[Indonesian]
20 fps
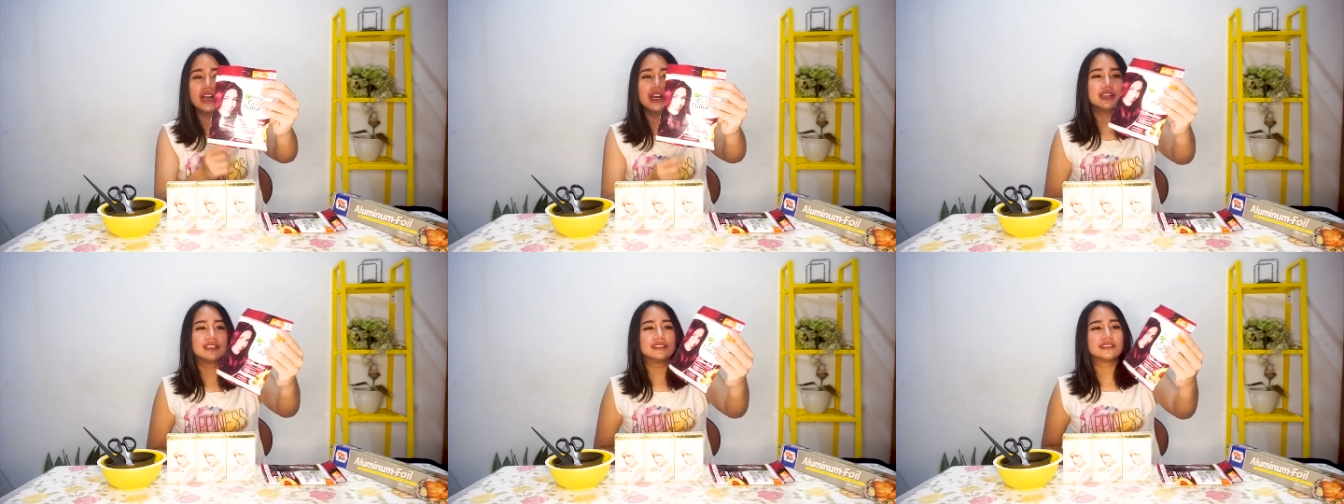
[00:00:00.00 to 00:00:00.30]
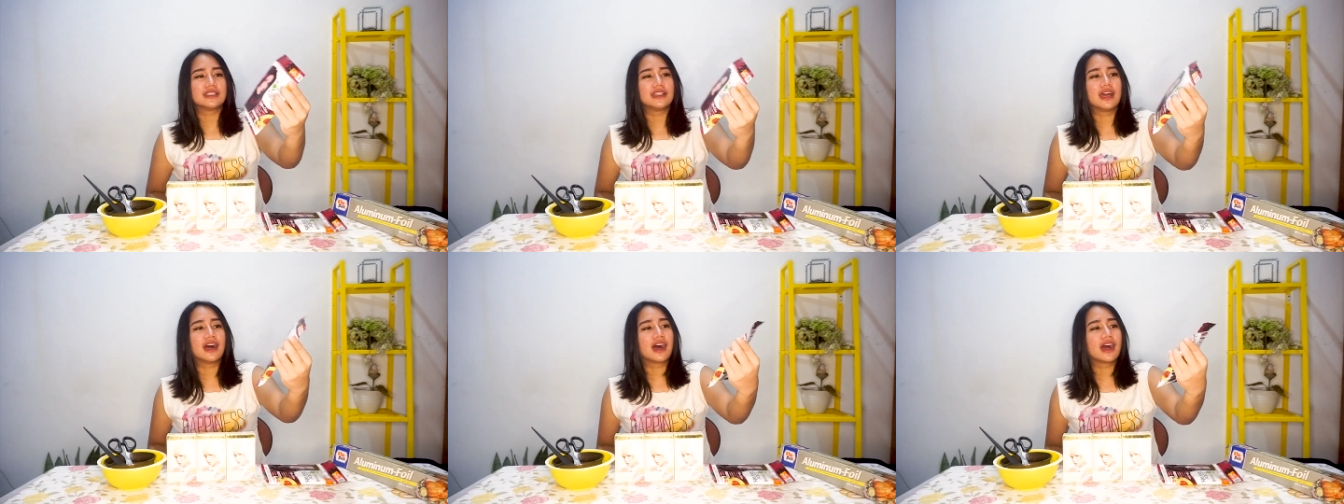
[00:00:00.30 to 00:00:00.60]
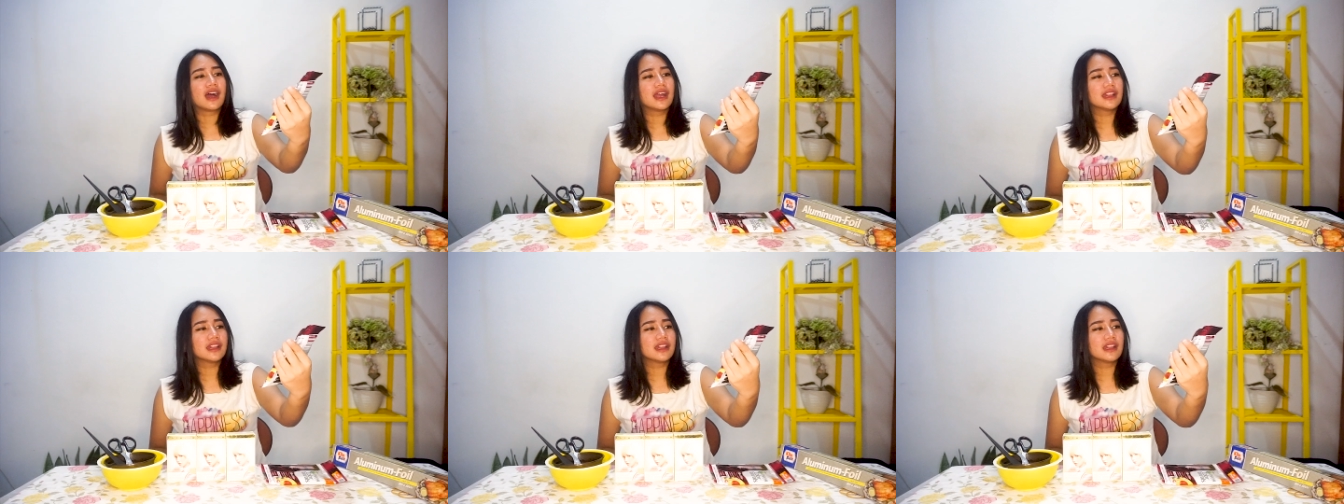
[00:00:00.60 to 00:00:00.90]

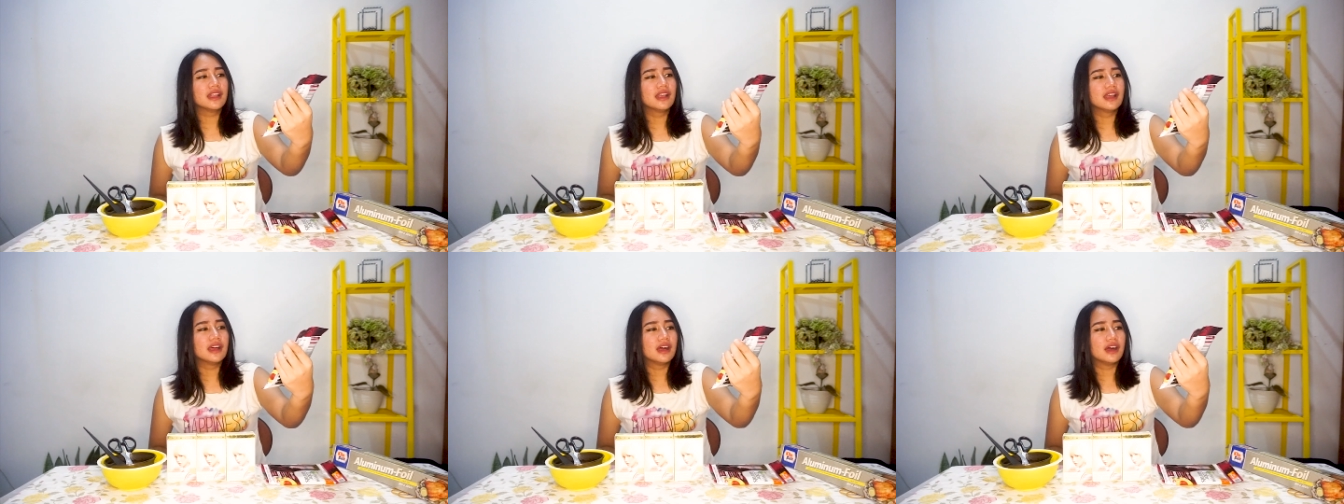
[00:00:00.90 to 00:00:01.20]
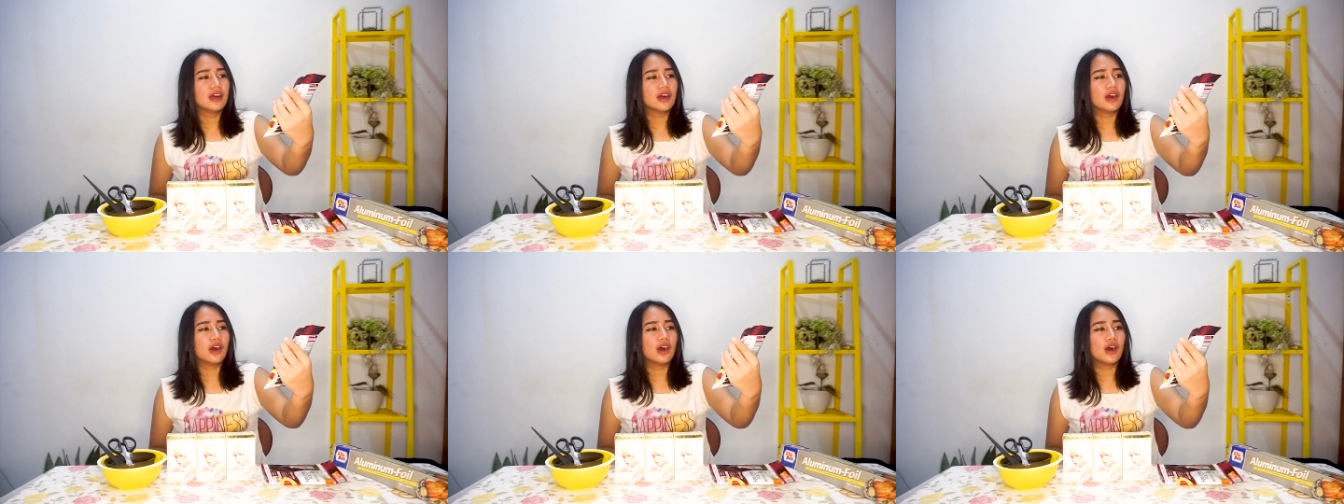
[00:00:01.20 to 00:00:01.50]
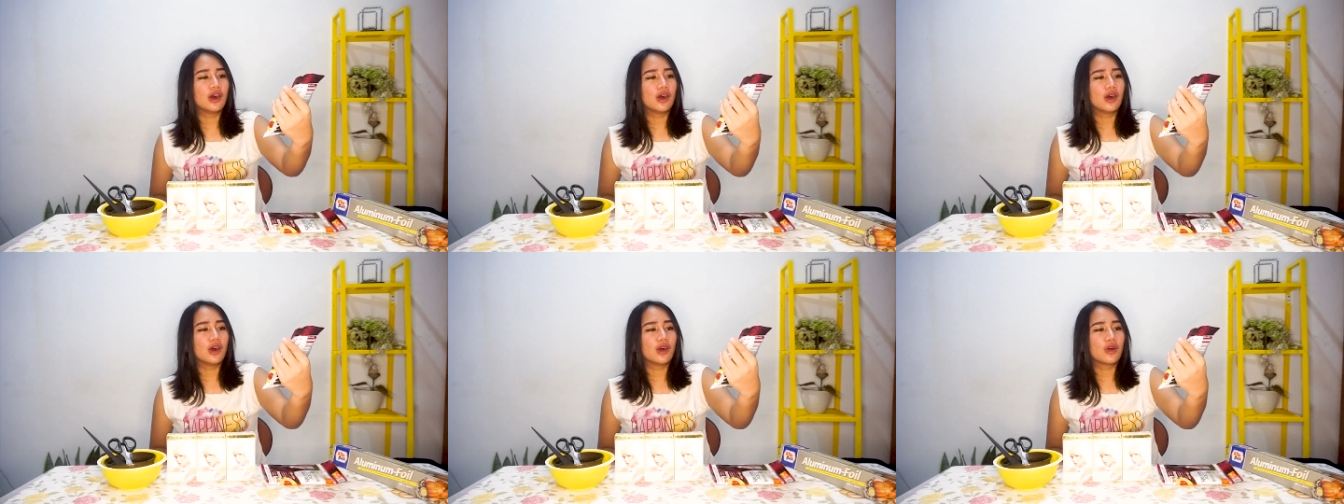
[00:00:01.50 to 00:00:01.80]
sedangkan uh,
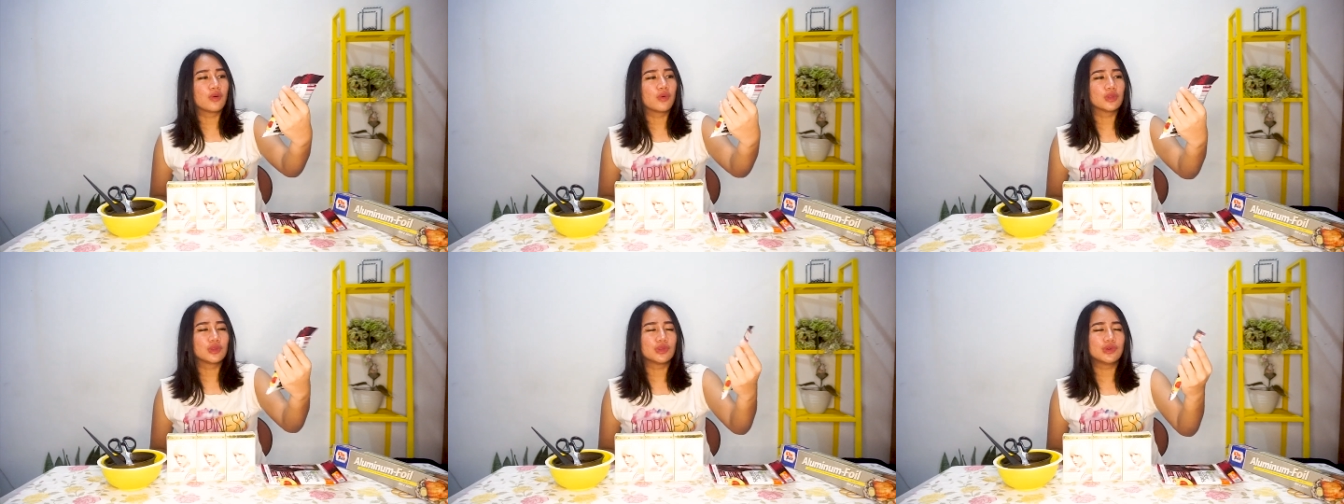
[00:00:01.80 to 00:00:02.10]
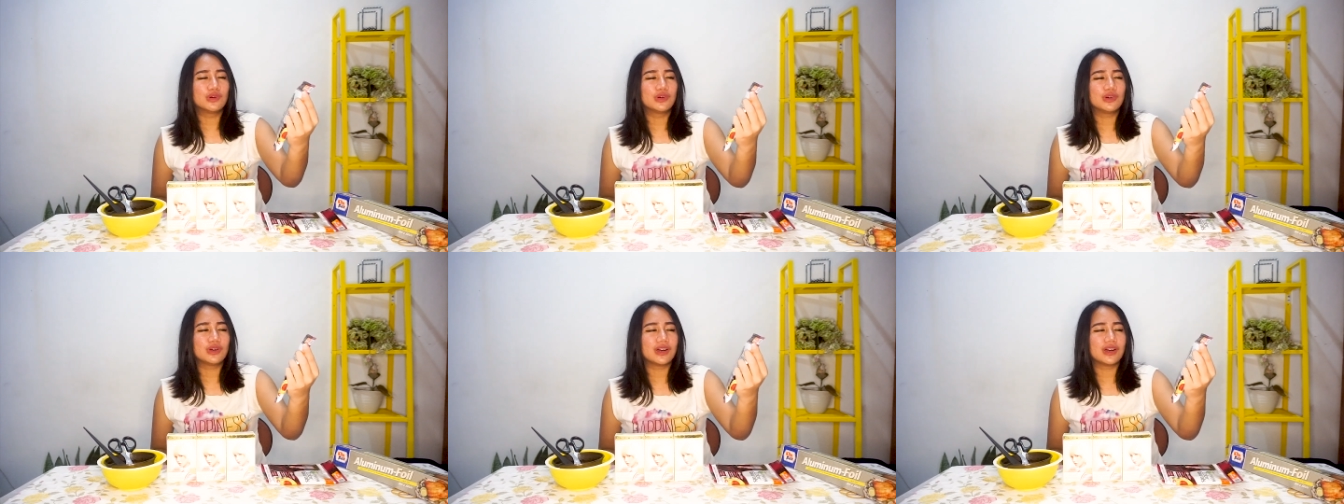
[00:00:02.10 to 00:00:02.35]
eh, gue tuh